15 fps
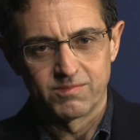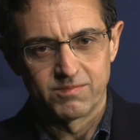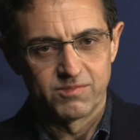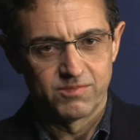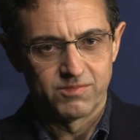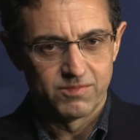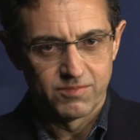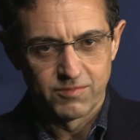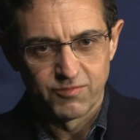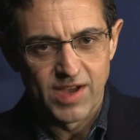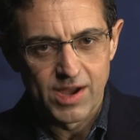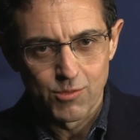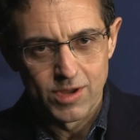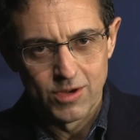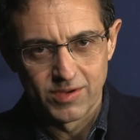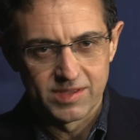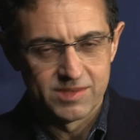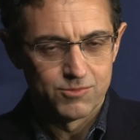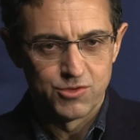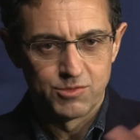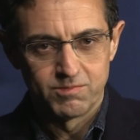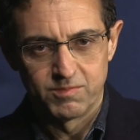mm, fa quello che,
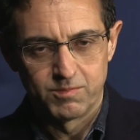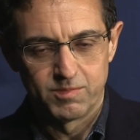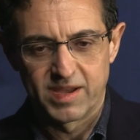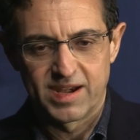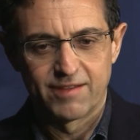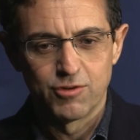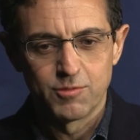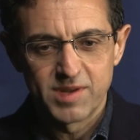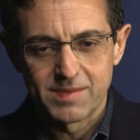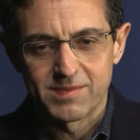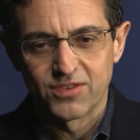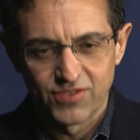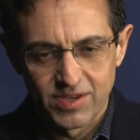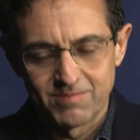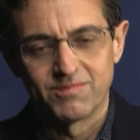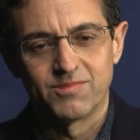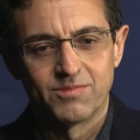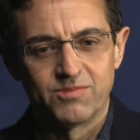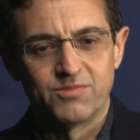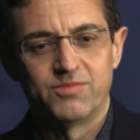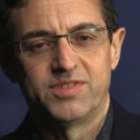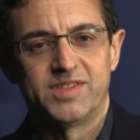di cui parlavo prima, cioè
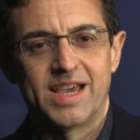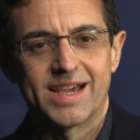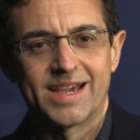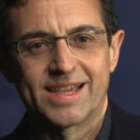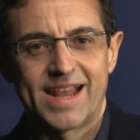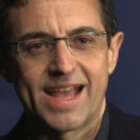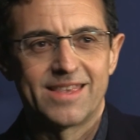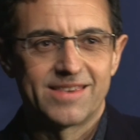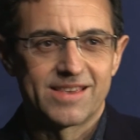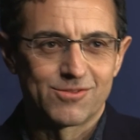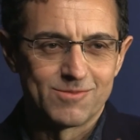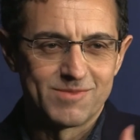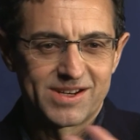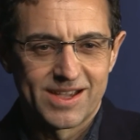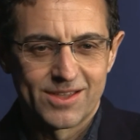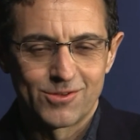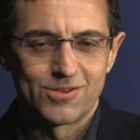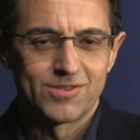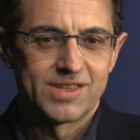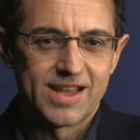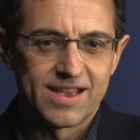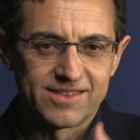si accredita sul mercato
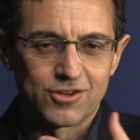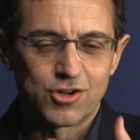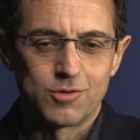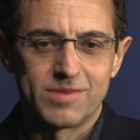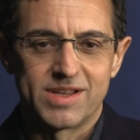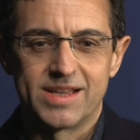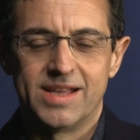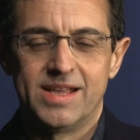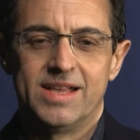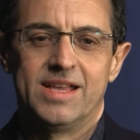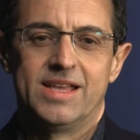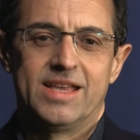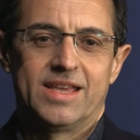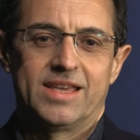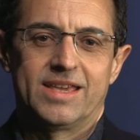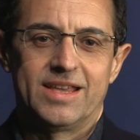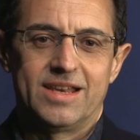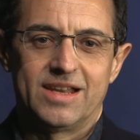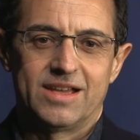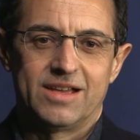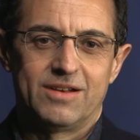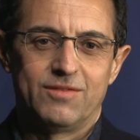londinese come
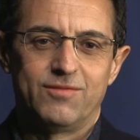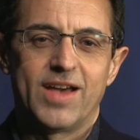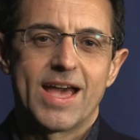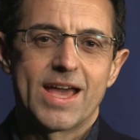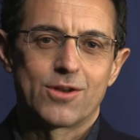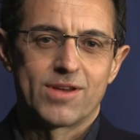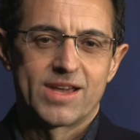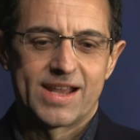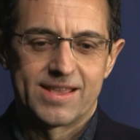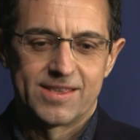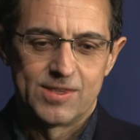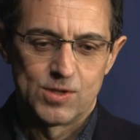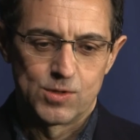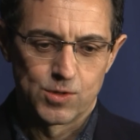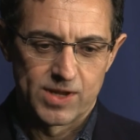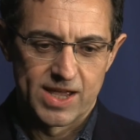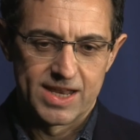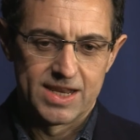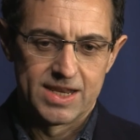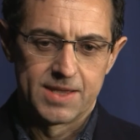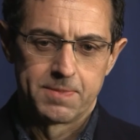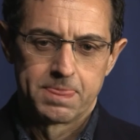il, il vero erede di
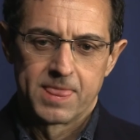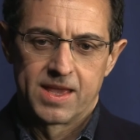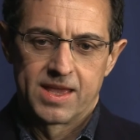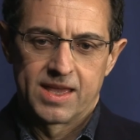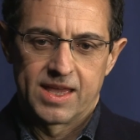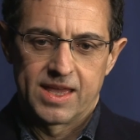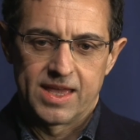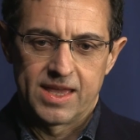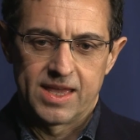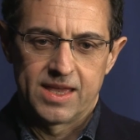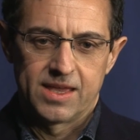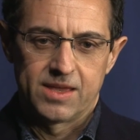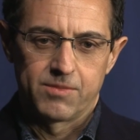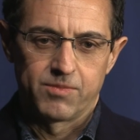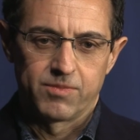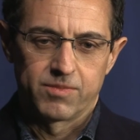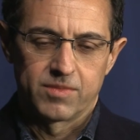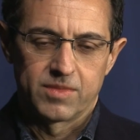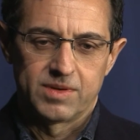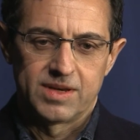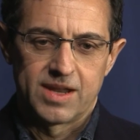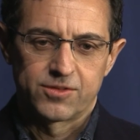Corelli. E,
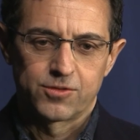ehm, la